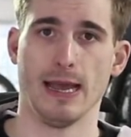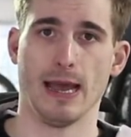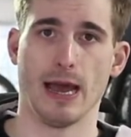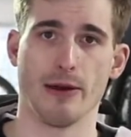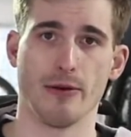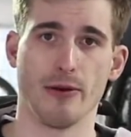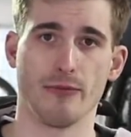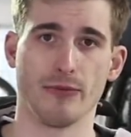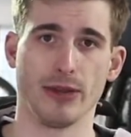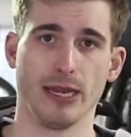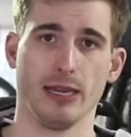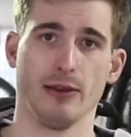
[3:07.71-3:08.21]

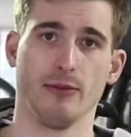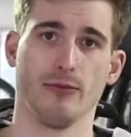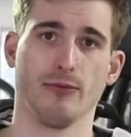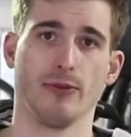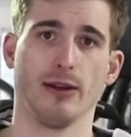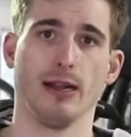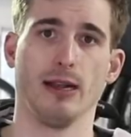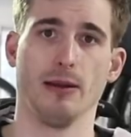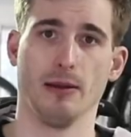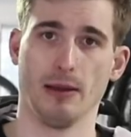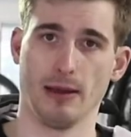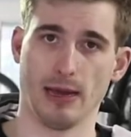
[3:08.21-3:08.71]
Aber auf jeden
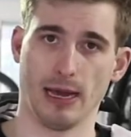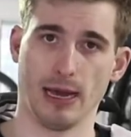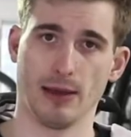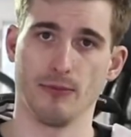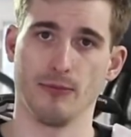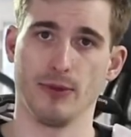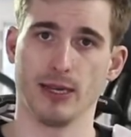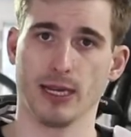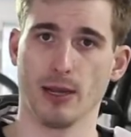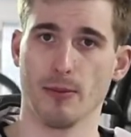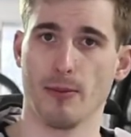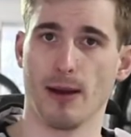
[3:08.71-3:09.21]
Fall
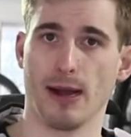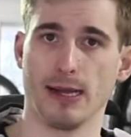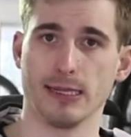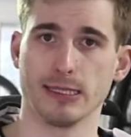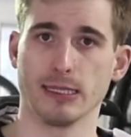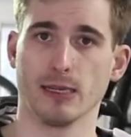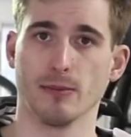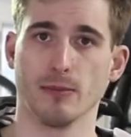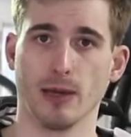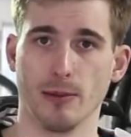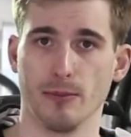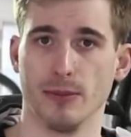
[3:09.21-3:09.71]
haben wir
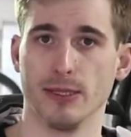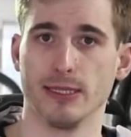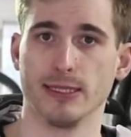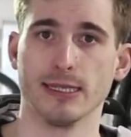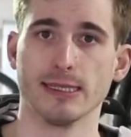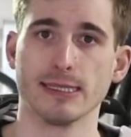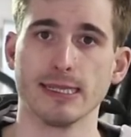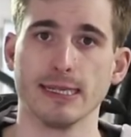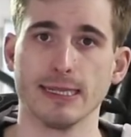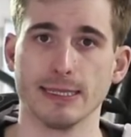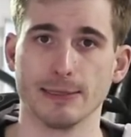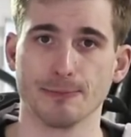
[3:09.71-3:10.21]
gemeinsam ein
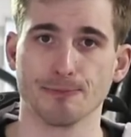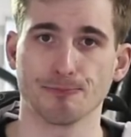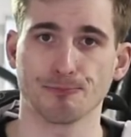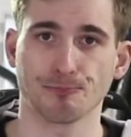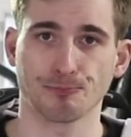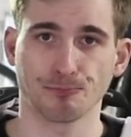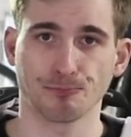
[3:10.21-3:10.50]
bisschen Zeit